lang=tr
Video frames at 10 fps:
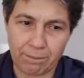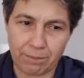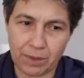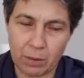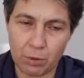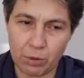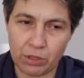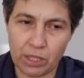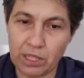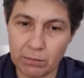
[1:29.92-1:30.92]

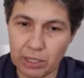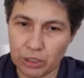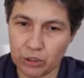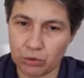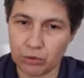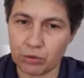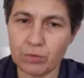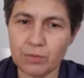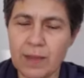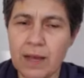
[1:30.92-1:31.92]
bugün değinmek
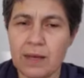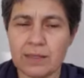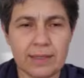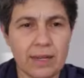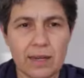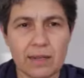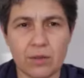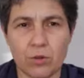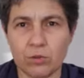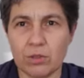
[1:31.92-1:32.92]
istiyorum.
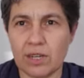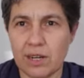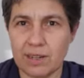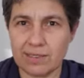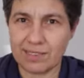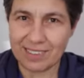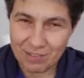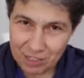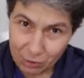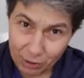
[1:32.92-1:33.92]
Diğer konular hakkında da
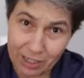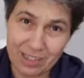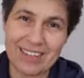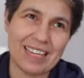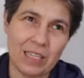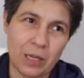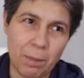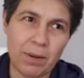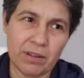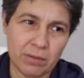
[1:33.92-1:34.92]
videolar
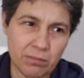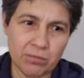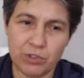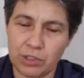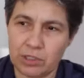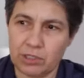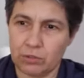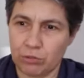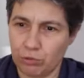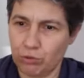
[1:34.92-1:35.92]
yaparım. Fikir
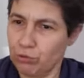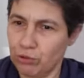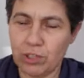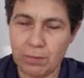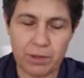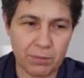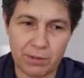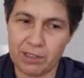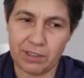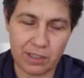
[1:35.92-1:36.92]
oluşunca yaparım.
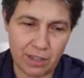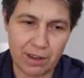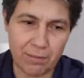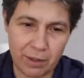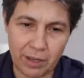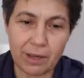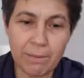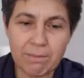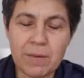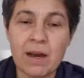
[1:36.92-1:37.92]
Evet niye
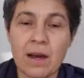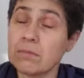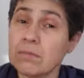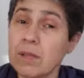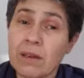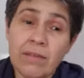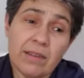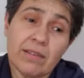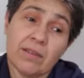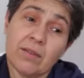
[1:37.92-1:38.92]
yapmayayım?
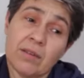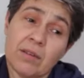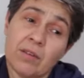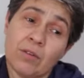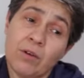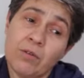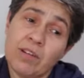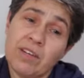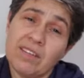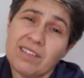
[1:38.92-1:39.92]
Evet
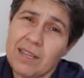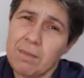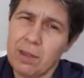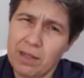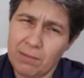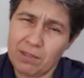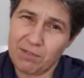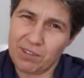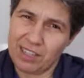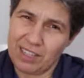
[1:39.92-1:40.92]
gönüllerinizde bir nebze
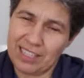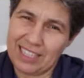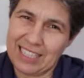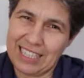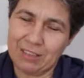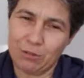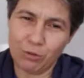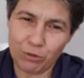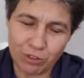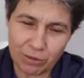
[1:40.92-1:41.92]
ferahlık
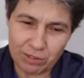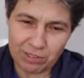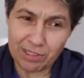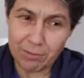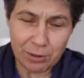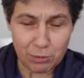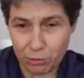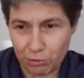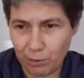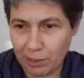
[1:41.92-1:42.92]
oluşturabilirsem ne
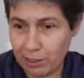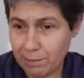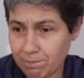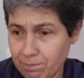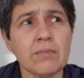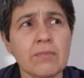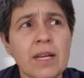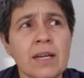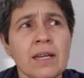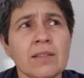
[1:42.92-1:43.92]
mutlu bana.
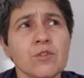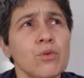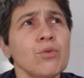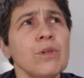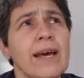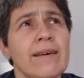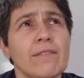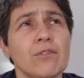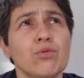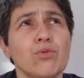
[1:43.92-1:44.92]
Ee, soru ne?
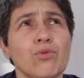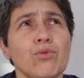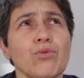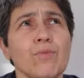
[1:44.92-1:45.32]
Soru